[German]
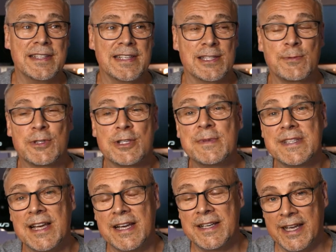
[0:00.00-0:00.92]
dass so bestimmte
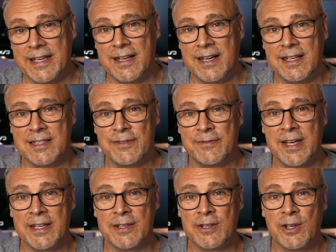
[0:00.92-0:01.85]
Sachen eingehalten
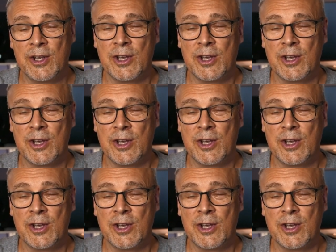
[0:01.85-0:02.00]
werden,